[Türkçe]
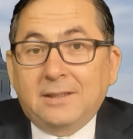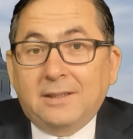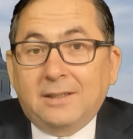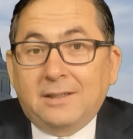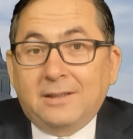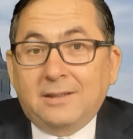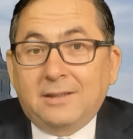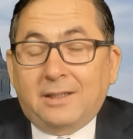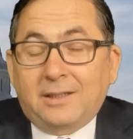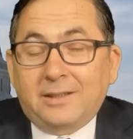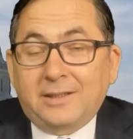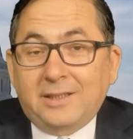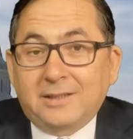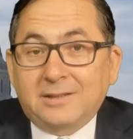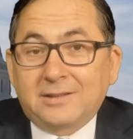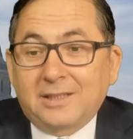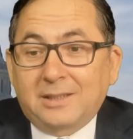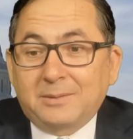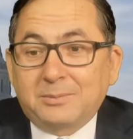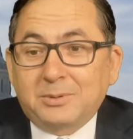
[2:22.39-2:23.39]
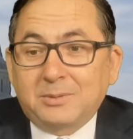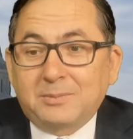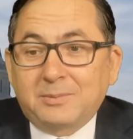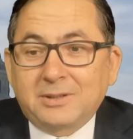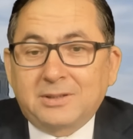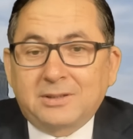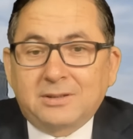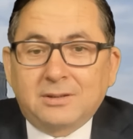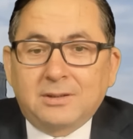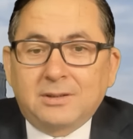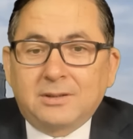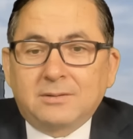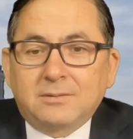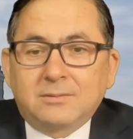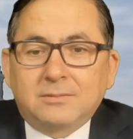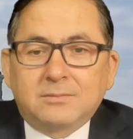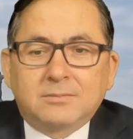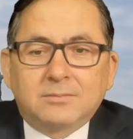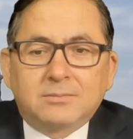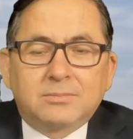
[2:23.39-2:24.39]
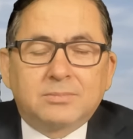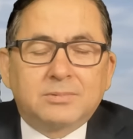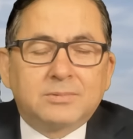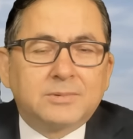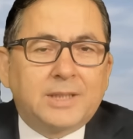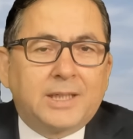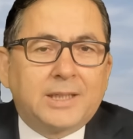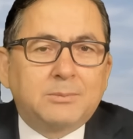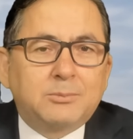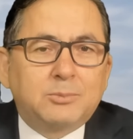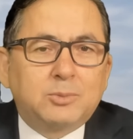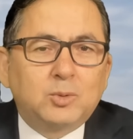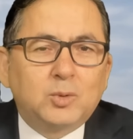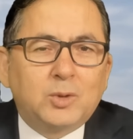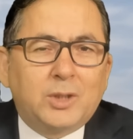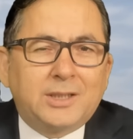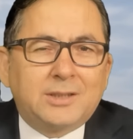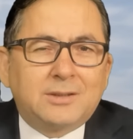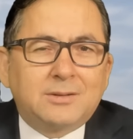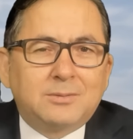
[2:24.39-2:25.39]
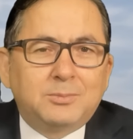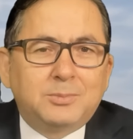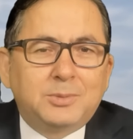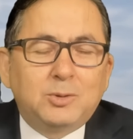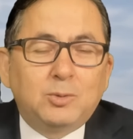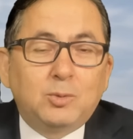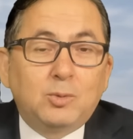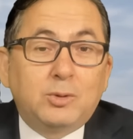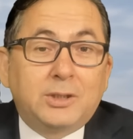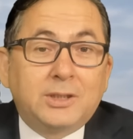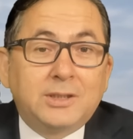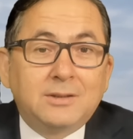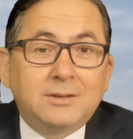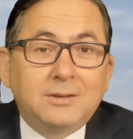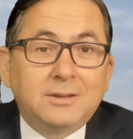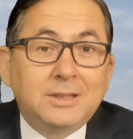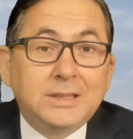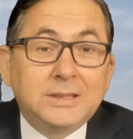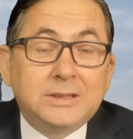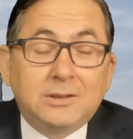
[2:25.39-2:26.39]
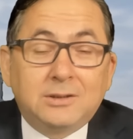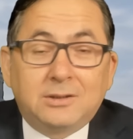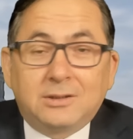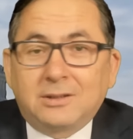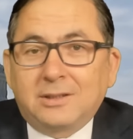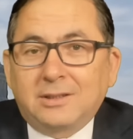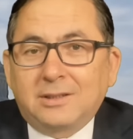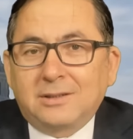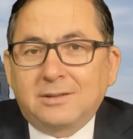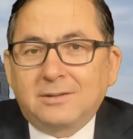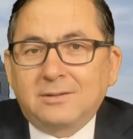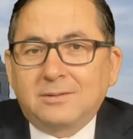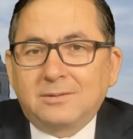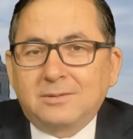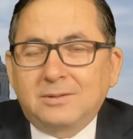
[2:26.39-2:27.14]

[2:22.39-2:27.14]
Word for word: e, anayasa yapılması yani bunlar bir ülkenin iç işleri.